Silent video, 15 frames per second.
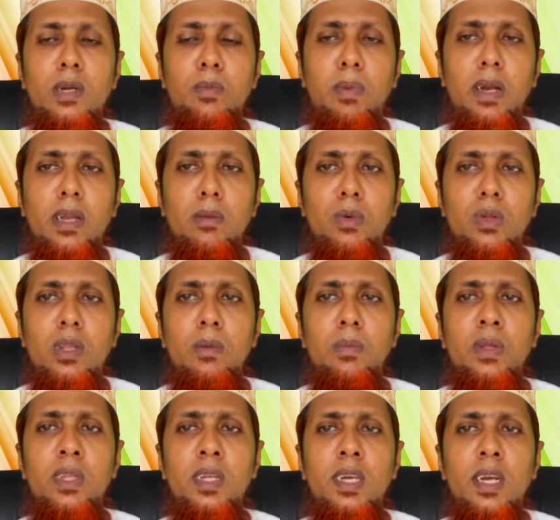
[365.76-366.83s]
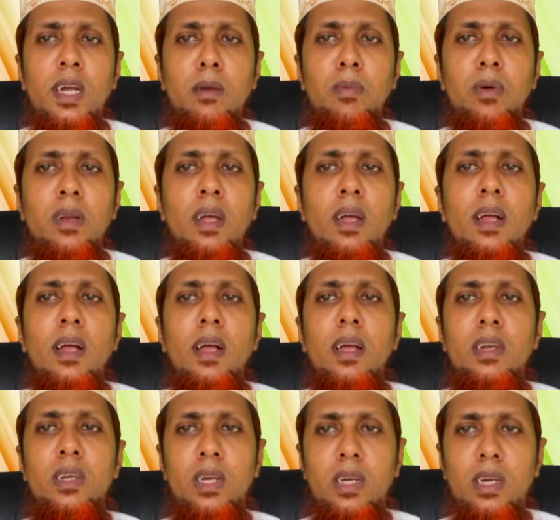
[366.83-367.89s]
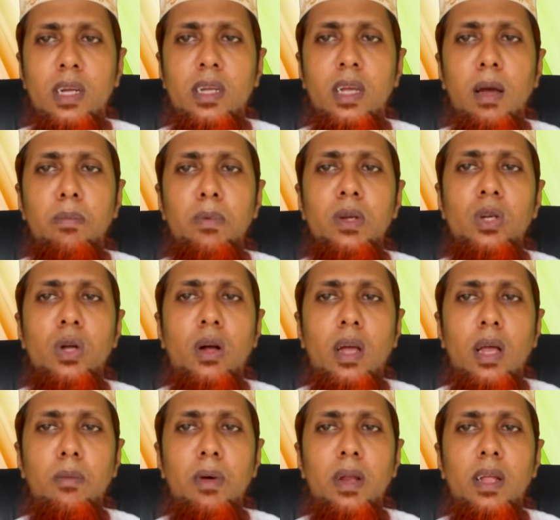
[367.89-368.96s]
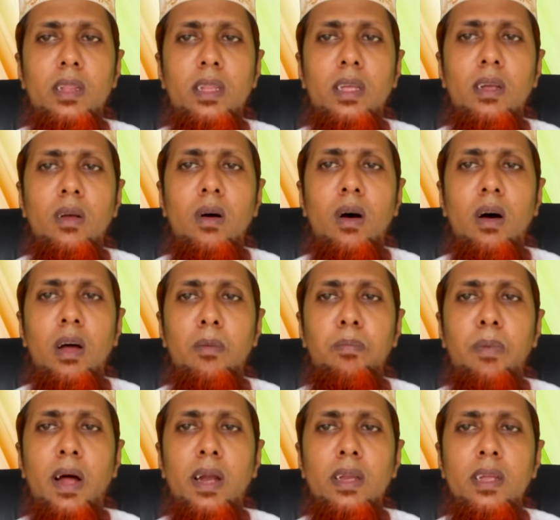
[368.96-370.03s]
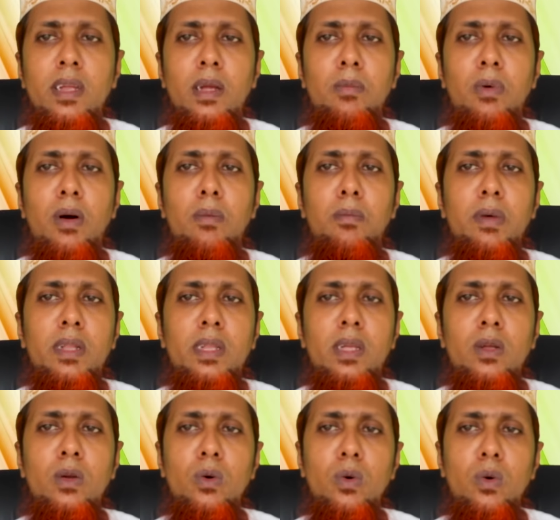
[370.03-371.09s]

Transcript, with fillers: গ্লাস পানির মধ্যে ভিজিয়ে রাখবেন সেটাকে আপনি সকালবেলাতে হয় পানি এবং মেথি